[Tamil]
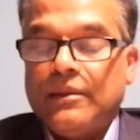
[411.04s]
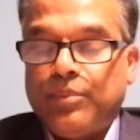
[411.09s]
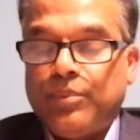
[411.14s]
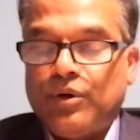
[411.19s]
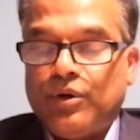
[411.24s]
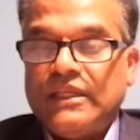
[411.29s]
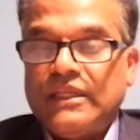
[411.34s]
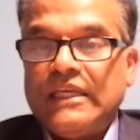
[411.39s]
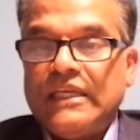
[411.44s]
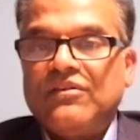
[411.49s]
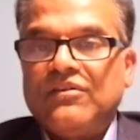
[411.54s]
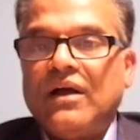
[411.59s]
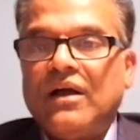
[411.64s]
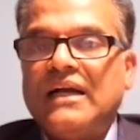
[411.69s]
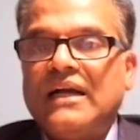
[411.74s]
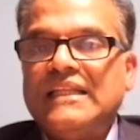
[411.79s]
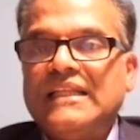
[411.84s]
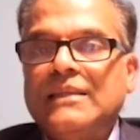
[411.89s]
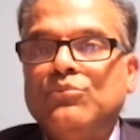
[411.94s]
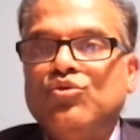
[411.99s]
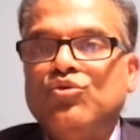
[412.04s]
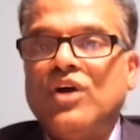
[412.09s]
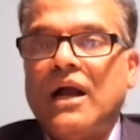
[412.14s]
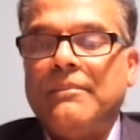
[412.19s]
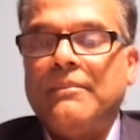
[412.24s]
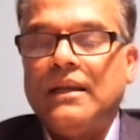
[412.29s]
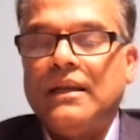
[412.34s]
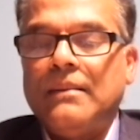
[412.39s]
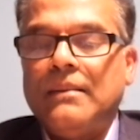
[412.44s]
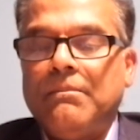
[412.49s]
இப்பொழுது இந்த அகதி
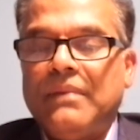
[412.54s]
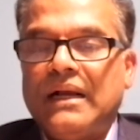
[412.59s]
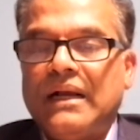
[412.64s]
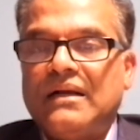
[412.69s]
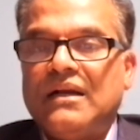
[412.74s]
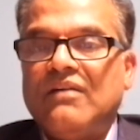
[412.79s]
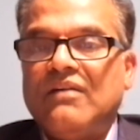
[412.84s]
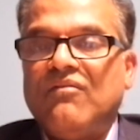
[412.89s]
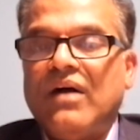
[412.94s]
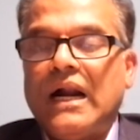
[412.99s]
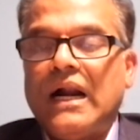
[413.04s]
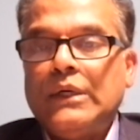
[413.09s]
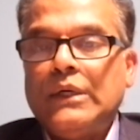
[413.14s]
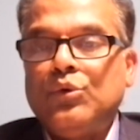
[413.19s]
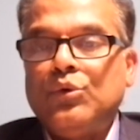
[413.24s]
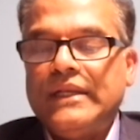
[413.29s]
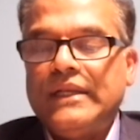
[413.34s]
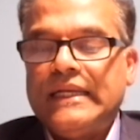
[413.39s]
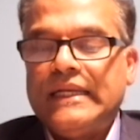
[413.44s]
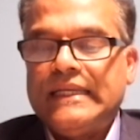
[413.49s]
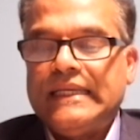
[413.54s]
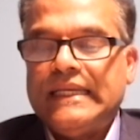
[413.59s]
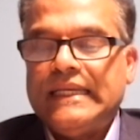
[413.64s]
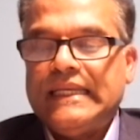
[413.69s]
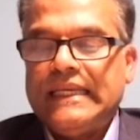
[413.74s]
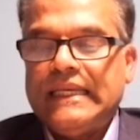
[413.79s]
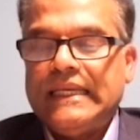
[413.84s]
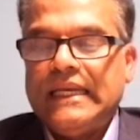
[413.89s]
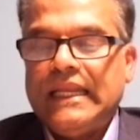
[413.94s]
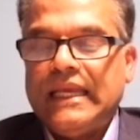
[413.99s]
முகாமில் மக்கள் வாழக்கூடிய
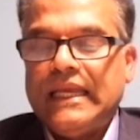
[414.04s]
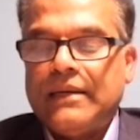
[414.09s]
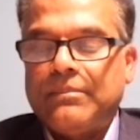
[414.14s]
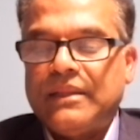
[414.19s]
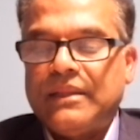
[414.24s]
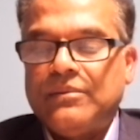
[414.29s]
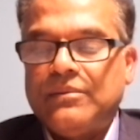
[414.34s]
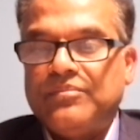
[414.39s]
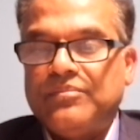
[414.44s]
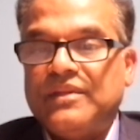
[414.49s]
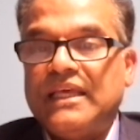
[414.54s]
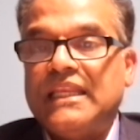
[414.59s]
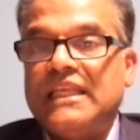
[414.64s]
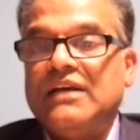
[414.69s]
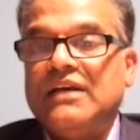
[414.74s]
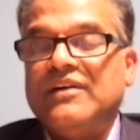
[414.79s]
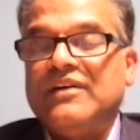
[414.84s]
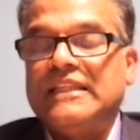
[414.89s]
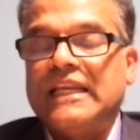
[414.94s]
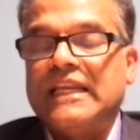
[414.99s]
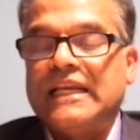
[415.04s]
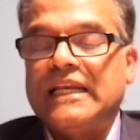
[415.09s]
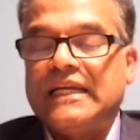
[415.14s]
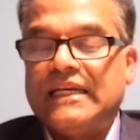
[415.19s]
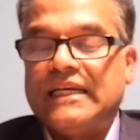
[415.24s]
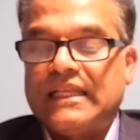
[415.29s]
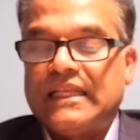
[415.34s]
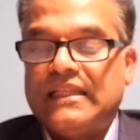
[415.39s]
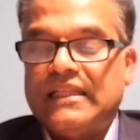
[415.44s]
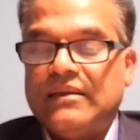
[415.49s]
நிலை இல்லை என்பதும் தெரிய
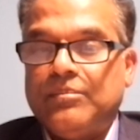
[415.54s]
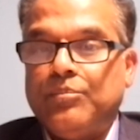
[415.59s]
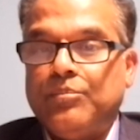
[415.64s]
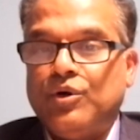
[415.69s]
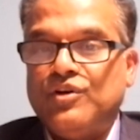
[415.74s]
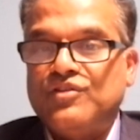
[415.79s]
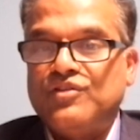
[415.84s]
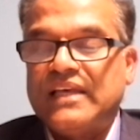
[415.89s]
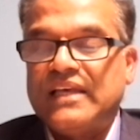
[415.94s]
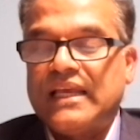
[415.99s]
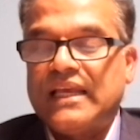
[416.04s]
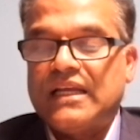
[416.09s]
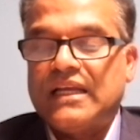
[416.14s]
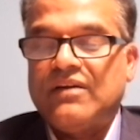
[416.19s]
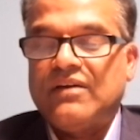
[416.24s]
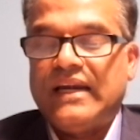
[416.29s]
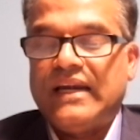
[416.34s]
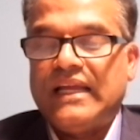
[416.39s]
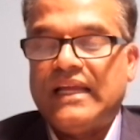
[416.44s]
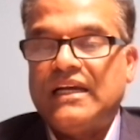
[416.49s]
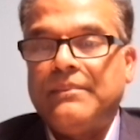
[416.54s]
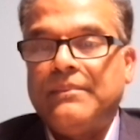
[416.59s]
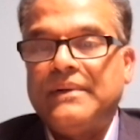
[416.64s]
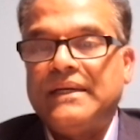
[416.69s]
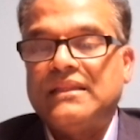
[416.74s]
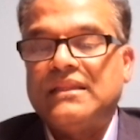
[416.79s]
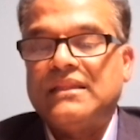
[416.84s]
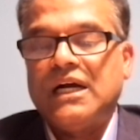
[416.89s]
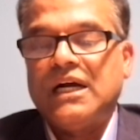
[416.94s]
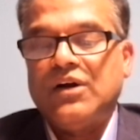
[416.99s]
வந்திருக்கின்றது போலீசாருக்கு
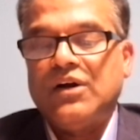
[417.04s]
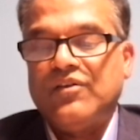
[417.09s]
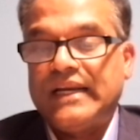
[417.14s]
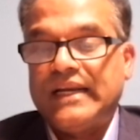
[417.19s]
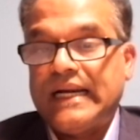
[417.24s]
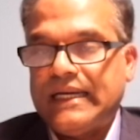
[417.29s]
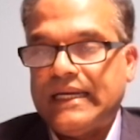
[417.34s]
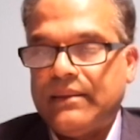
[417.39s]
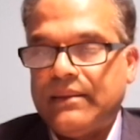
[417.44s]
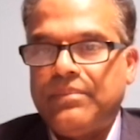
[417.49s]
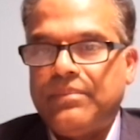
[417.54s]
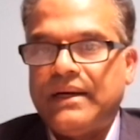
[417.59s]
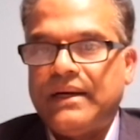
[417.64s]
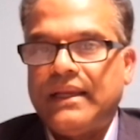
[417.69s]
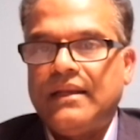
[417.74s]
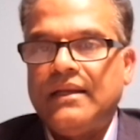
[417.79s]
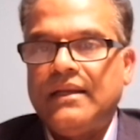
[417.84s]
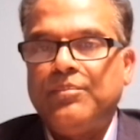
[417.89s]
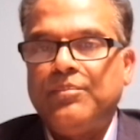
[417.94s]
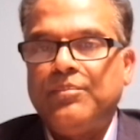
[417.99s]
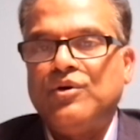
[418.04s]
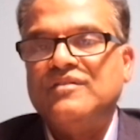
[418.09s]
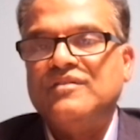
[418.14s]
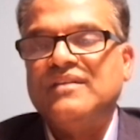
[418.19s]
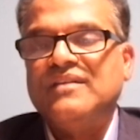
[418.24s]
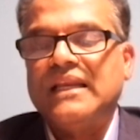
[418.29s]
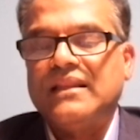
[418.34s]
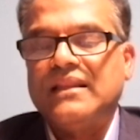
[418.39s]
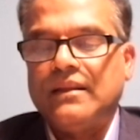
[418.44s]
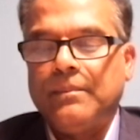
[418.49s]
வழங்கப்பட்ட தகவலின் அடிப்படையில்
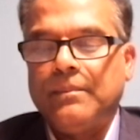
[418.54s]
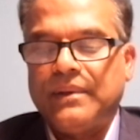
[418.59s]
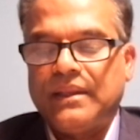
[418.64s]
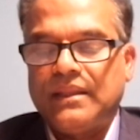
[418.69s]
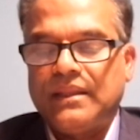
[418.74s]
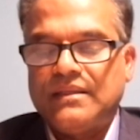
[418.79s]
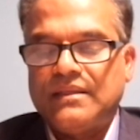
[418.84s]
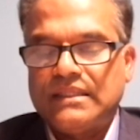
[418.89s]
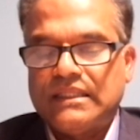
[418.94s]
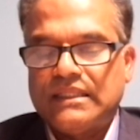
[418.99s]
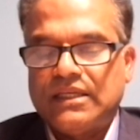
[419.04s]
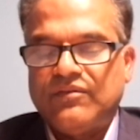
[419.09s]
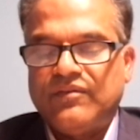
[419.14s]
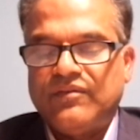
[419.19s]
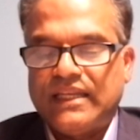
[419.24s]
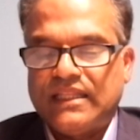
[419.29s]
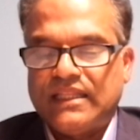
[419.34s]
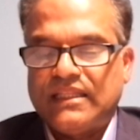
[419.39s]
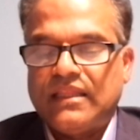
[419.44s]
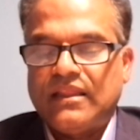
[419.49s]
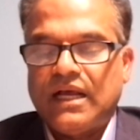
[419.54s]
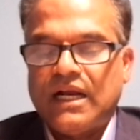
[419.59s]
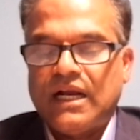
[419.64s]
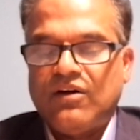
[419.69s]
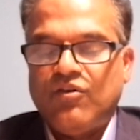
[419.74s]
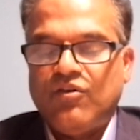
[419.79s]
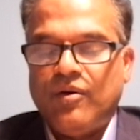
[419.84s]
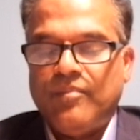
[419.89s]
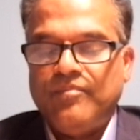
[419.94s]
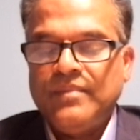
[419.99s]
போலீசார் இந்த பிரதேசத்துக்கு
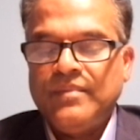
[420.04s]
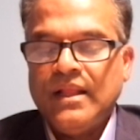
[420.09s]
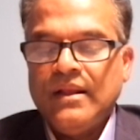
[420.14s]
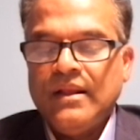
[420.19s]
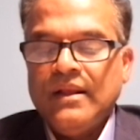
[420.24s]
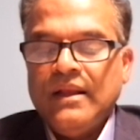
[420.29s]
விரைந்ததாகவும்